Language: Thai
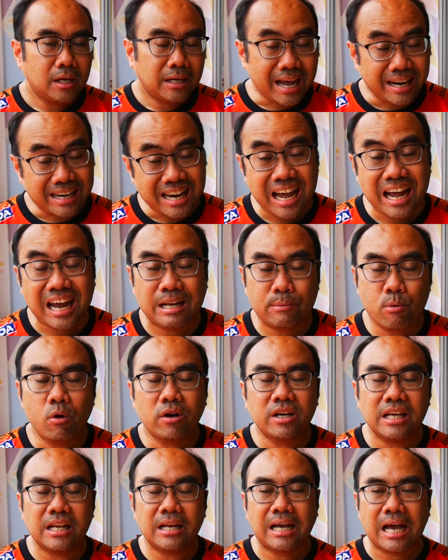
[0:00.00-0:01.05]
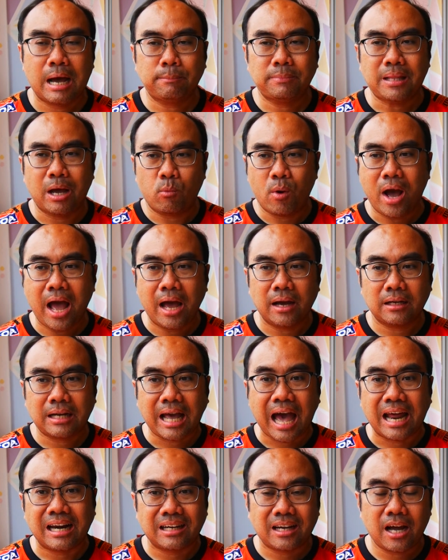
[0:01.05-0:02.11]
รายได้อะไรพวกนี้นะครับ แต่ว่า
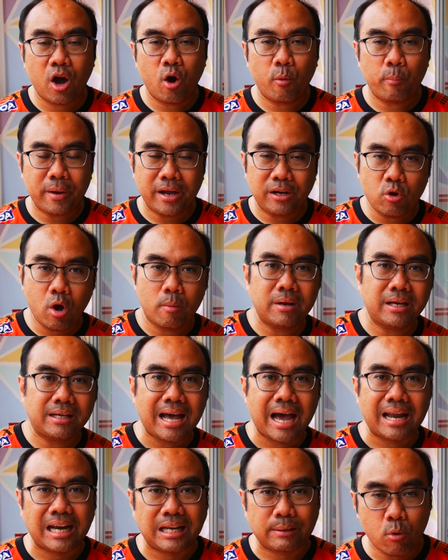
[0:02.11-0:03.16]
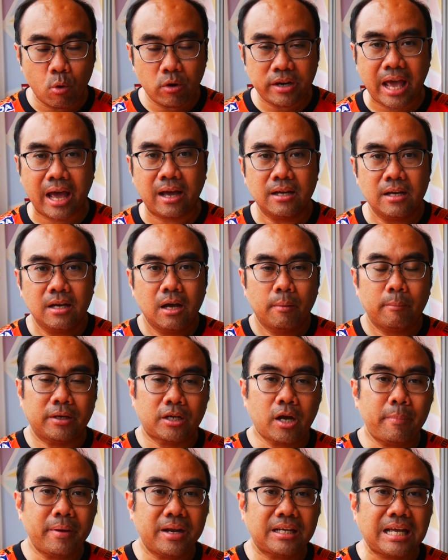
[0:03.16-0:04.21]
การเข้าไปร่วมรายการอะไรพวกนี้ มัน
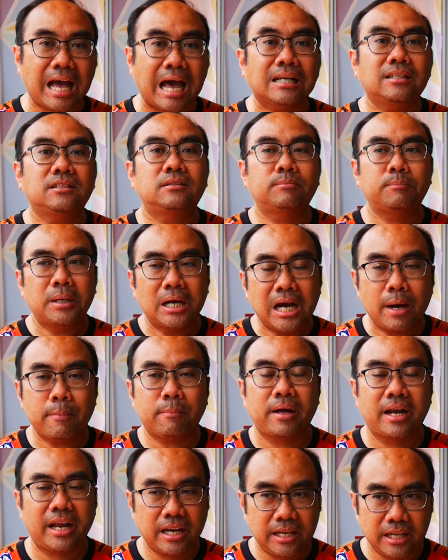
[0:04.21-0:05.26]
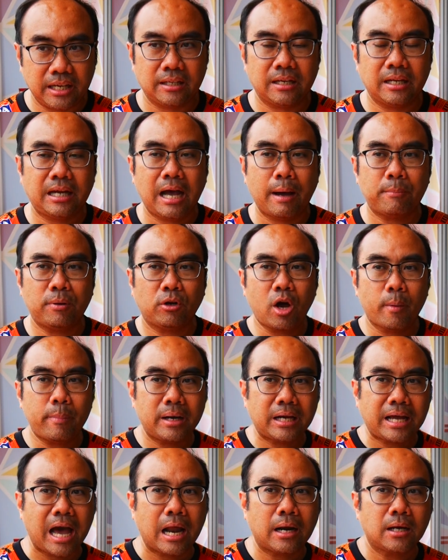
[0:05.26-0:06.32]
ก็เป็นการเพิ่มเครดิตนะครับ แล้วก็เป็น
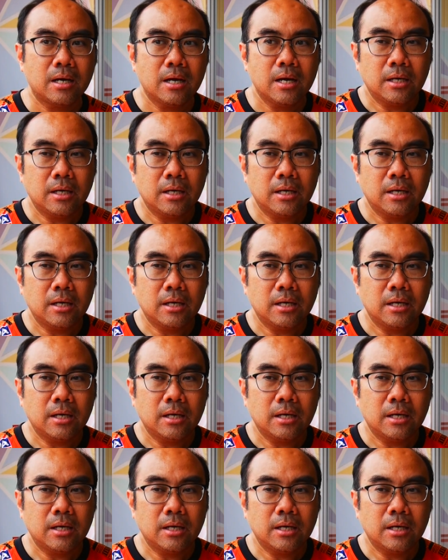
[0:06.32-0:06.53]
การ